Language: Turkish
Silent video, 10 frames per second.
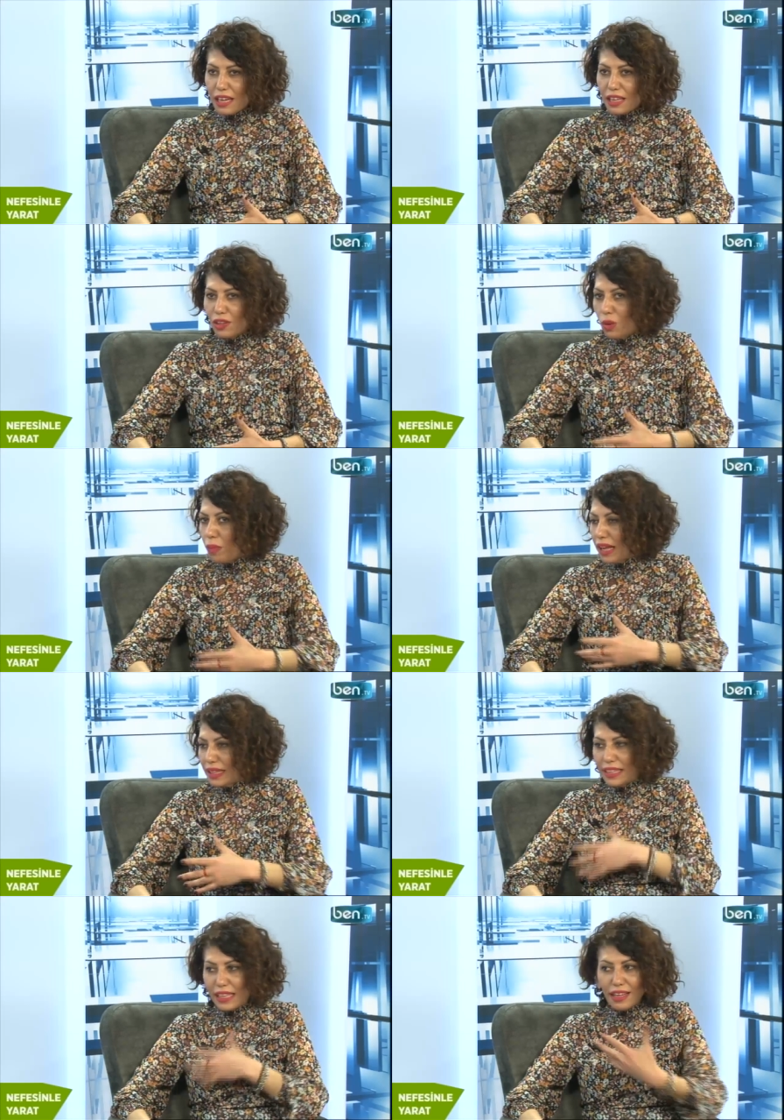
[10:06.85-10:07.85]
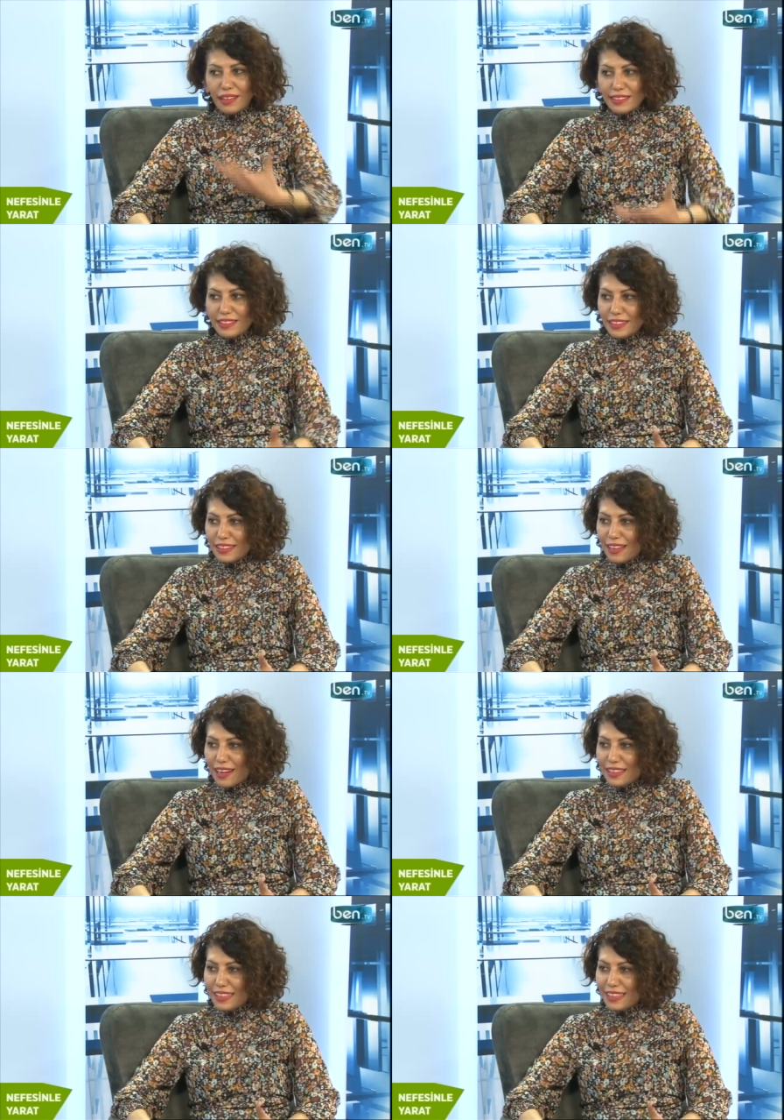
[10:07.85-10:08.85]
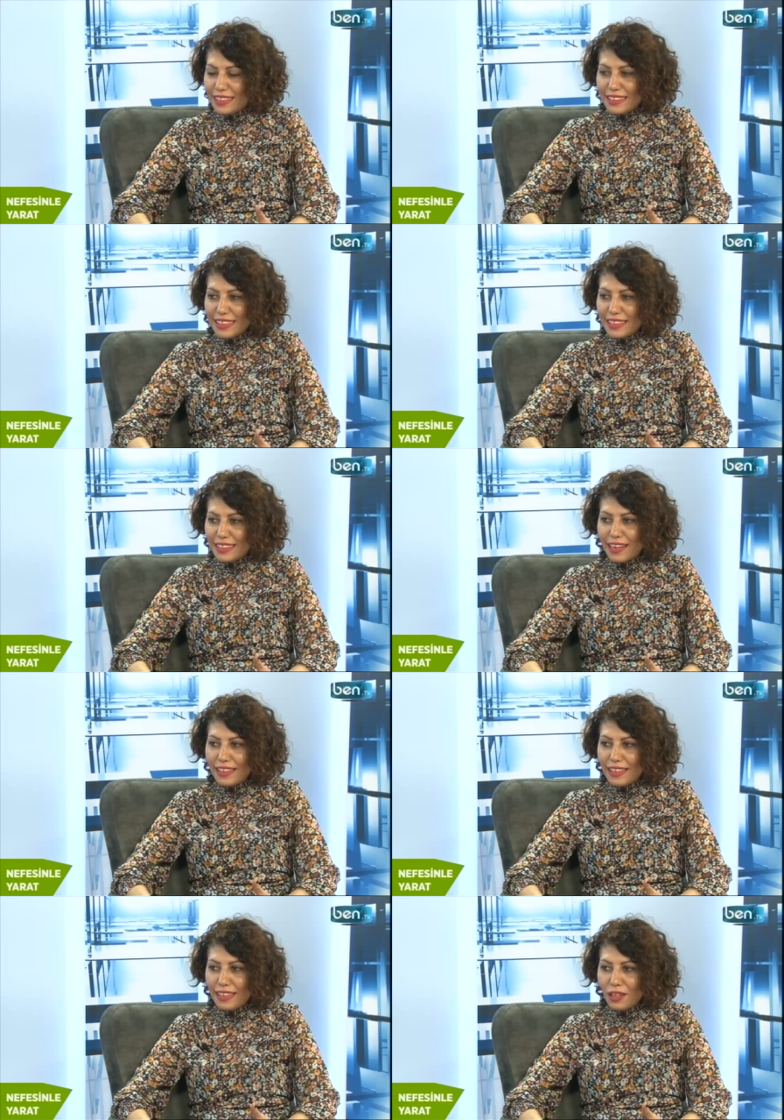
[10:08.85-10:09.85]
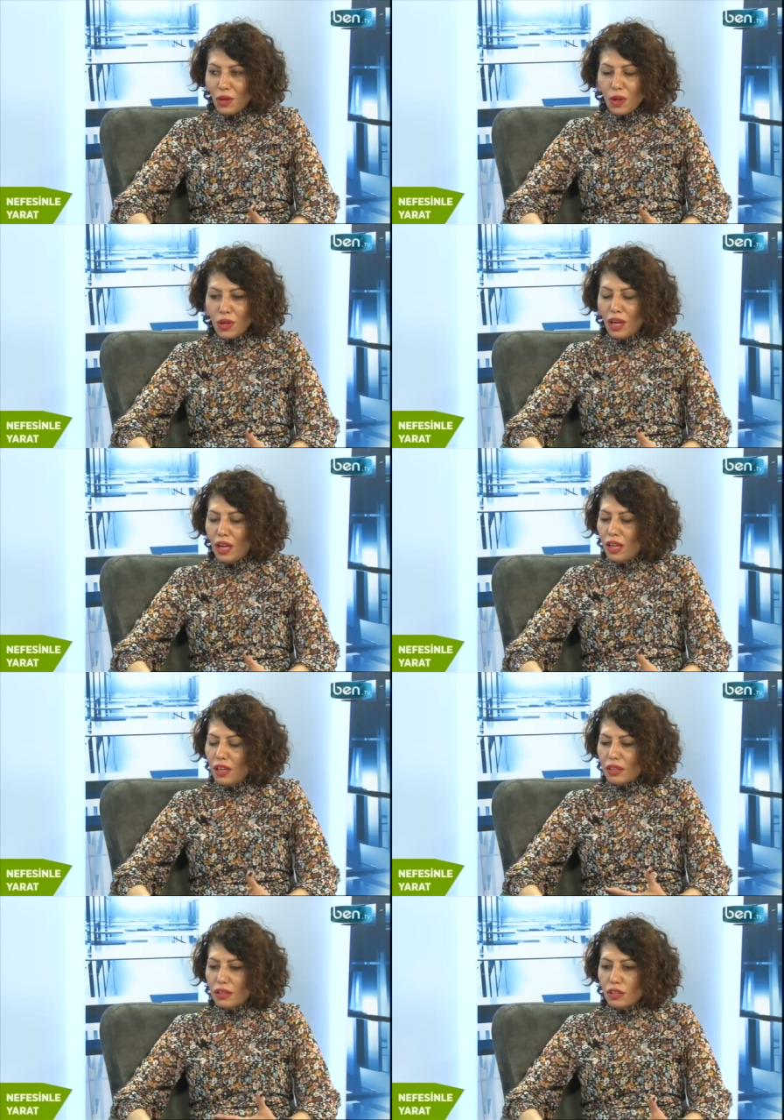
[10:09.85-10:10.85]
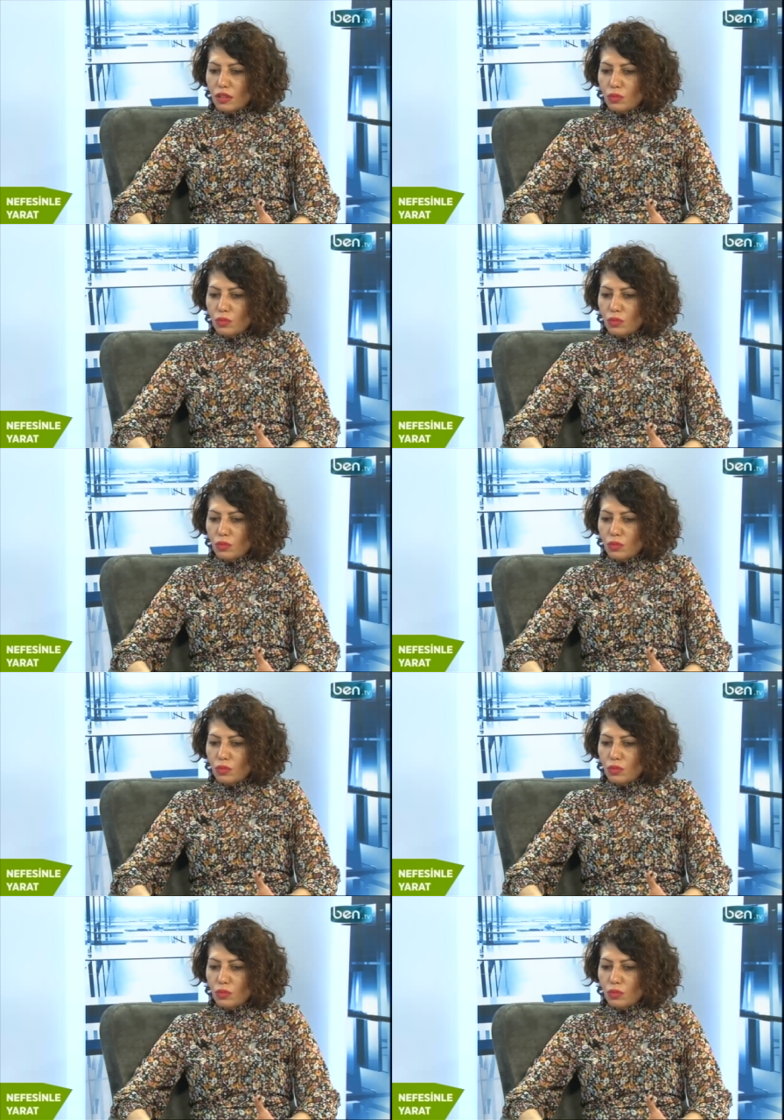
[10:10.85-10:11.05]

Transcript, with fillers: geliyor, belki yeni hastalıklarla ilgili sayılar Hı -hı. geliyor. Hı -hı.